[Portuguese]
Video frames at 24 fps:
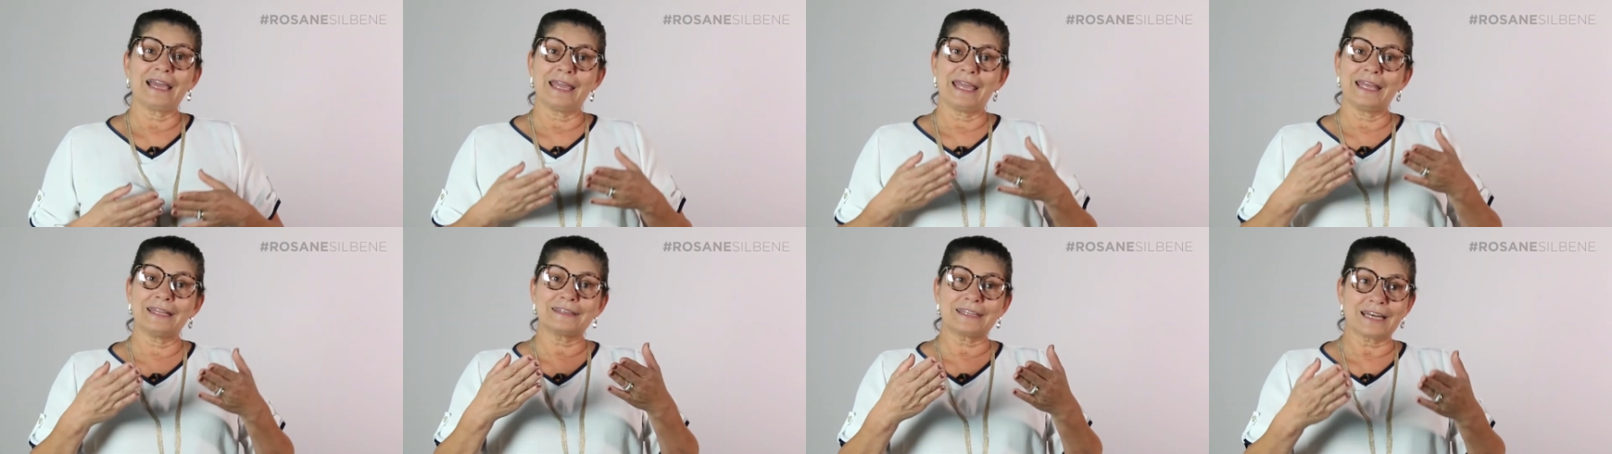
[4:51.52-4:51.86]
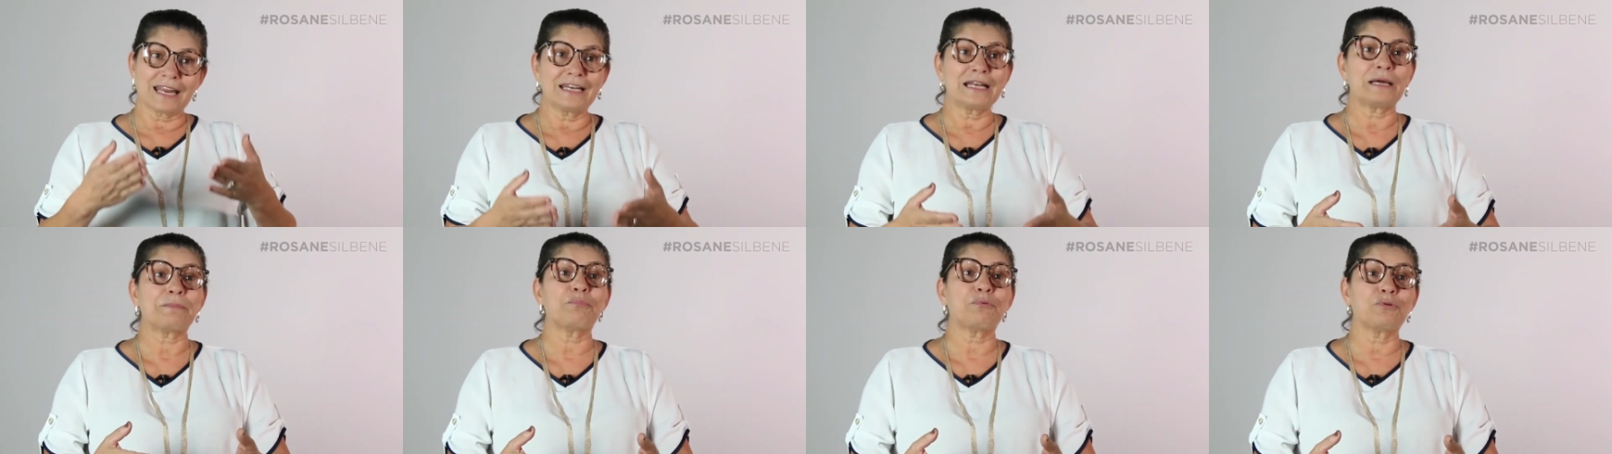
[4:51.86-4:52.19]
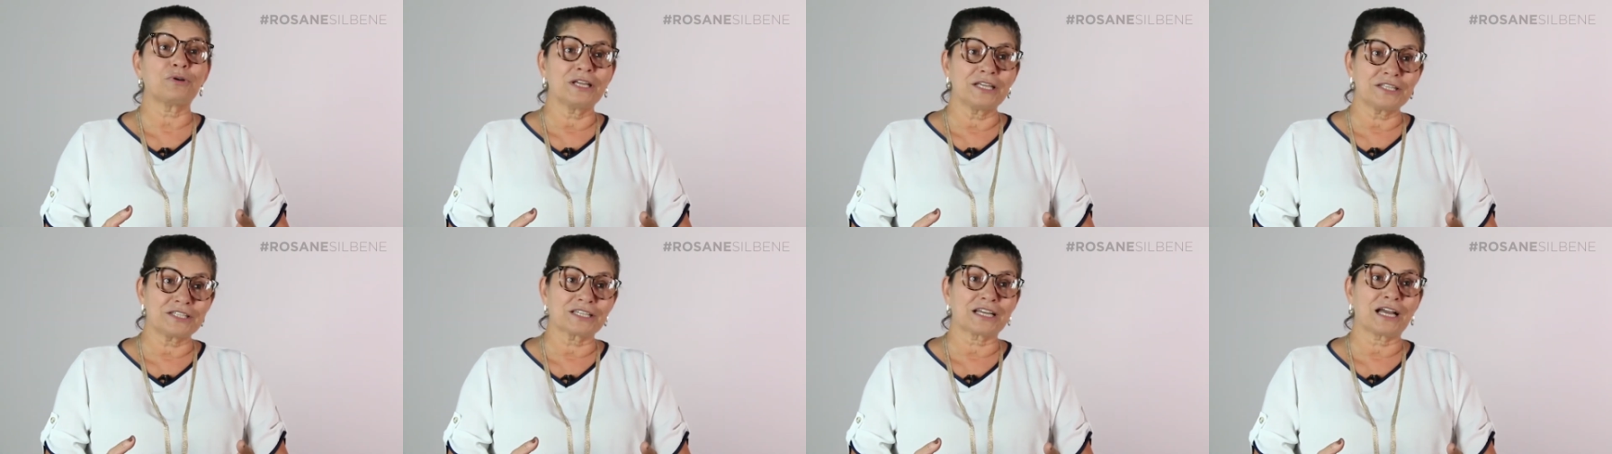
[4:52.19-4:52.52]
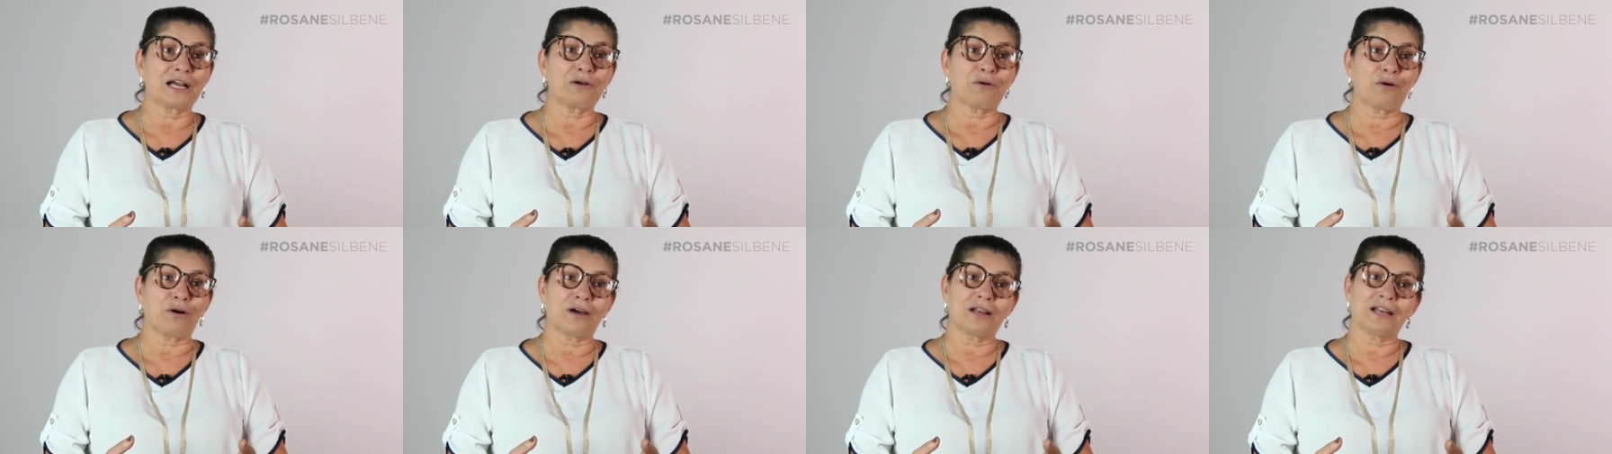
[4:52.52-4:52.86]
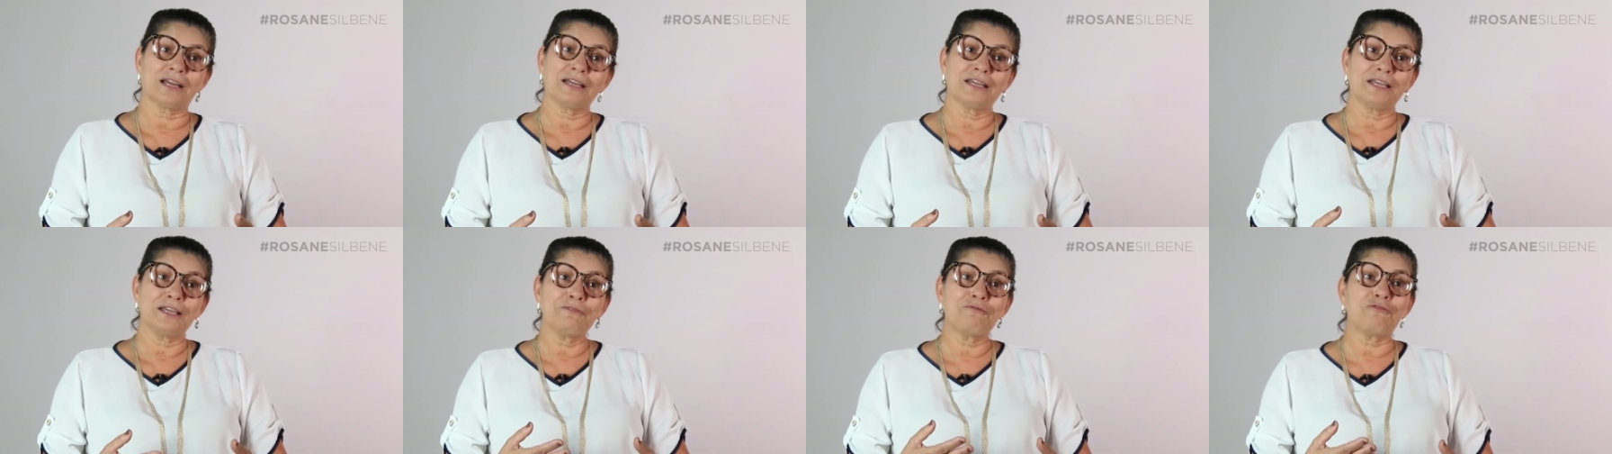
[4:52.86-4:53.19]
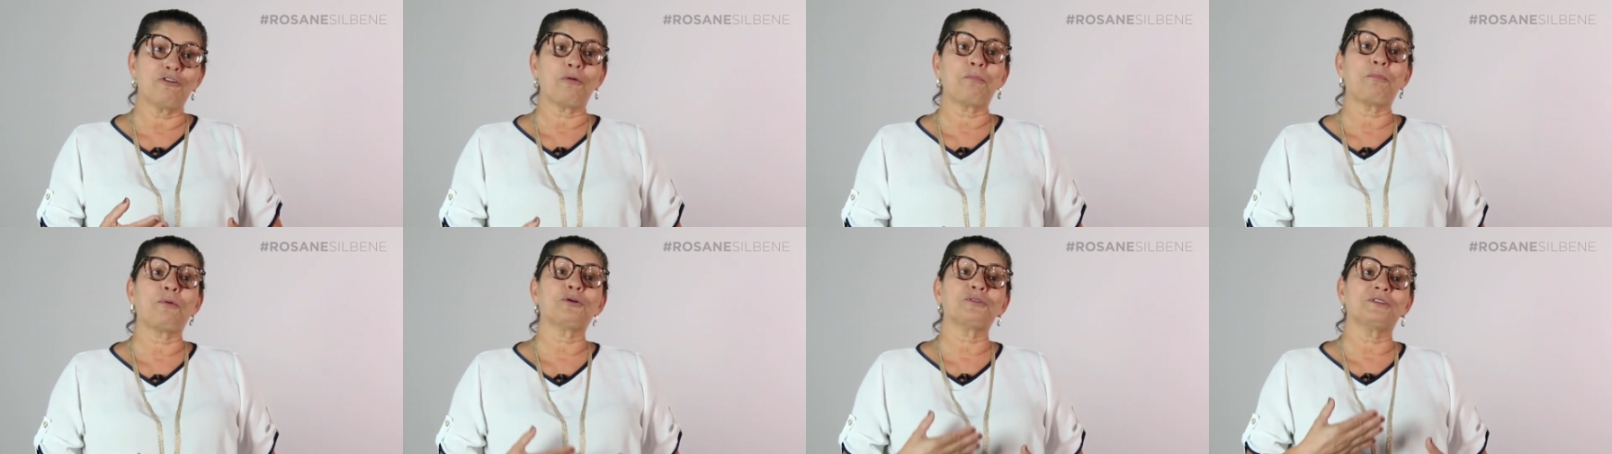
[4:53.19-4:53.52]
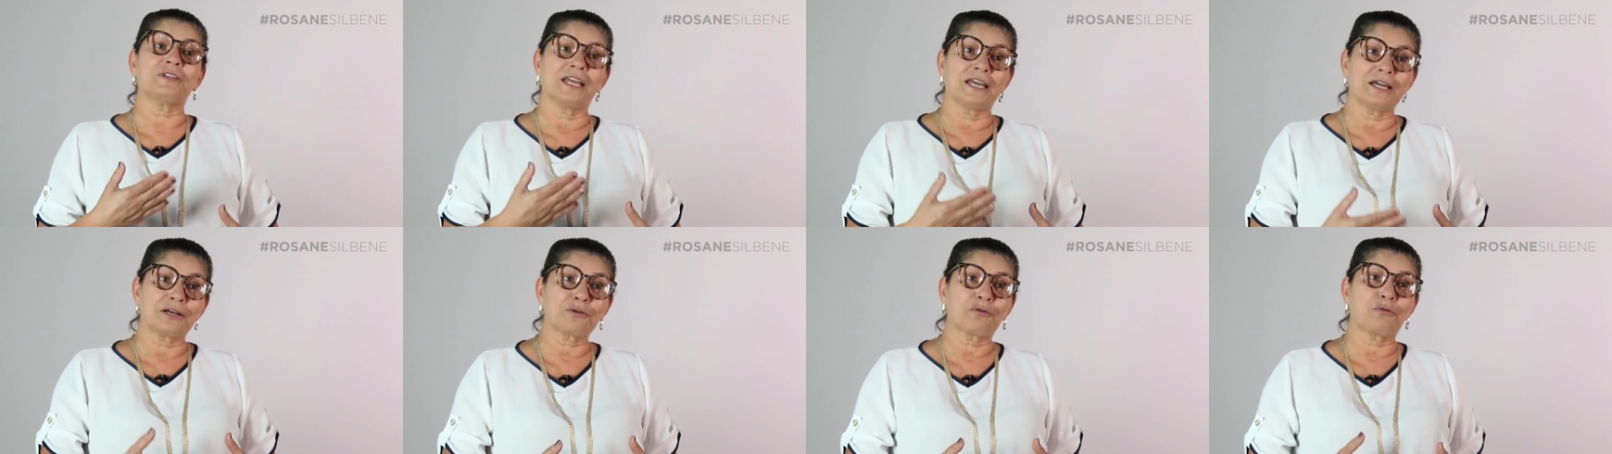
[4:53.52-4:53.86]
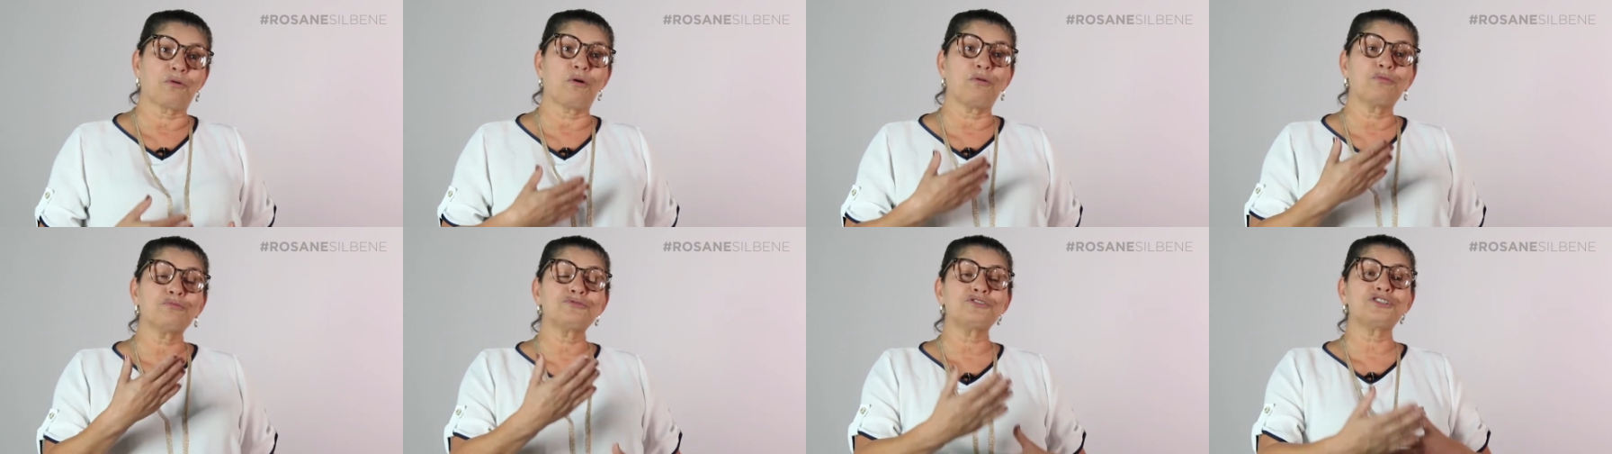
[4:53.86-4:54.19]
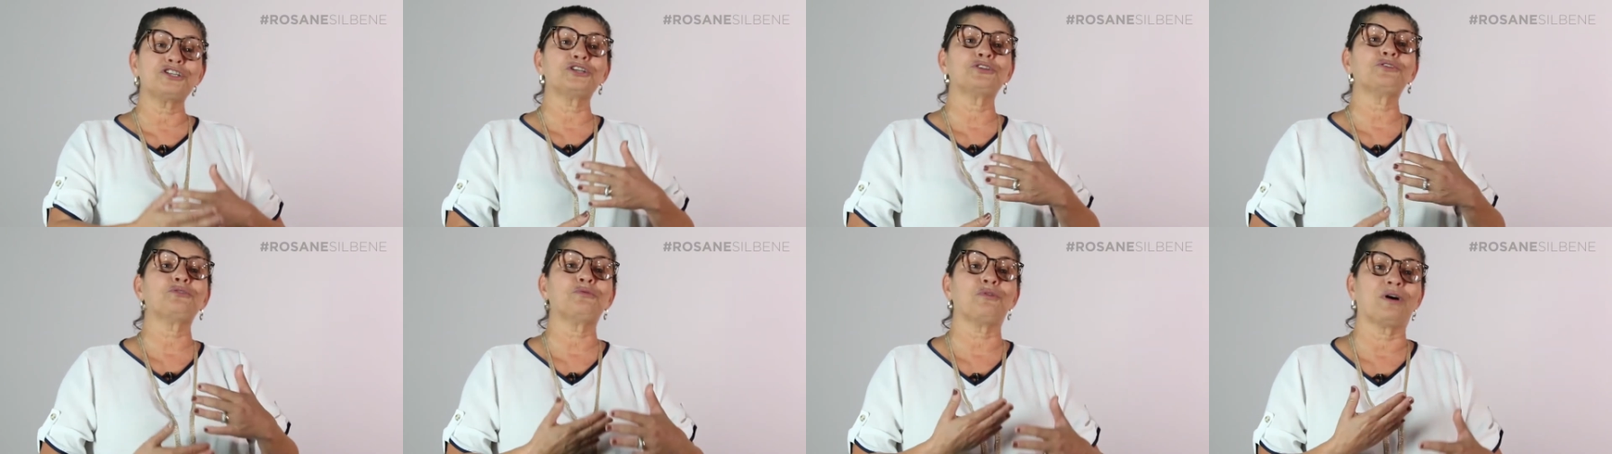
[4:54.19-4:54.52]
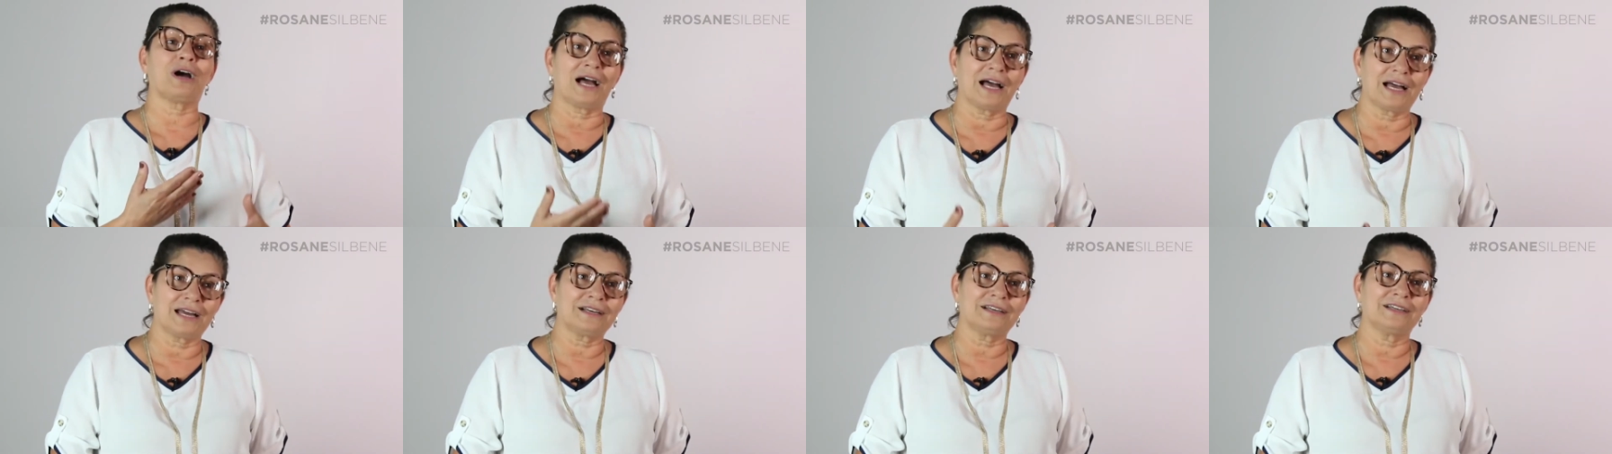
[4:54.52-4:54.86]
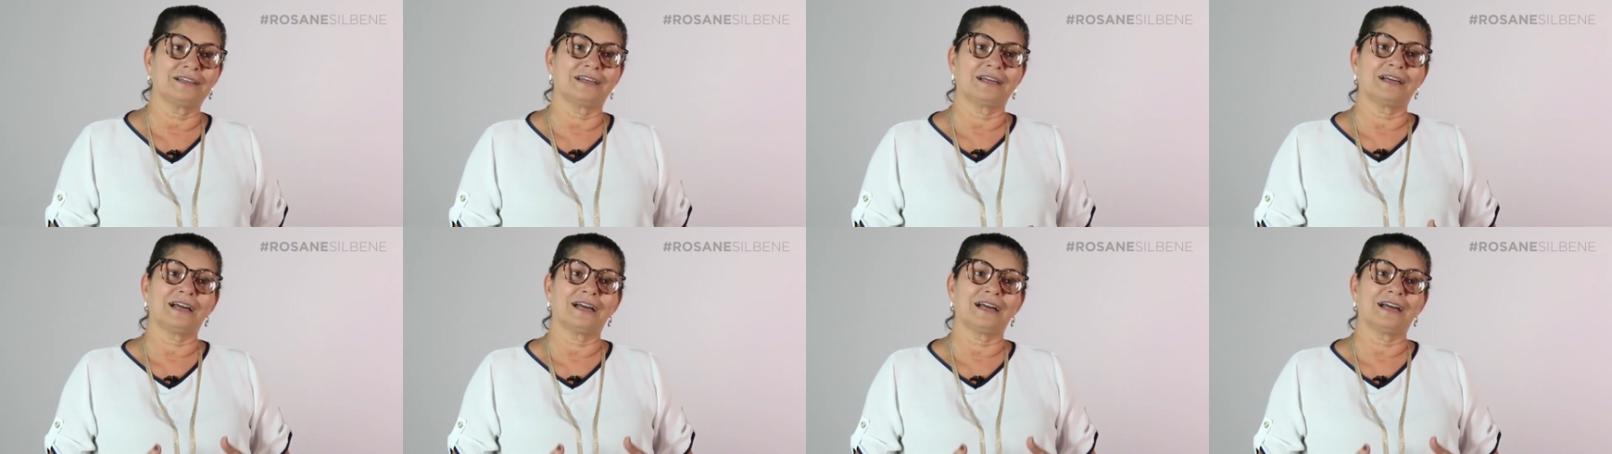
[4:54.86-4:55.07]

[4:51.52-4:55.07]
Entrei na política agora e vou poder continuar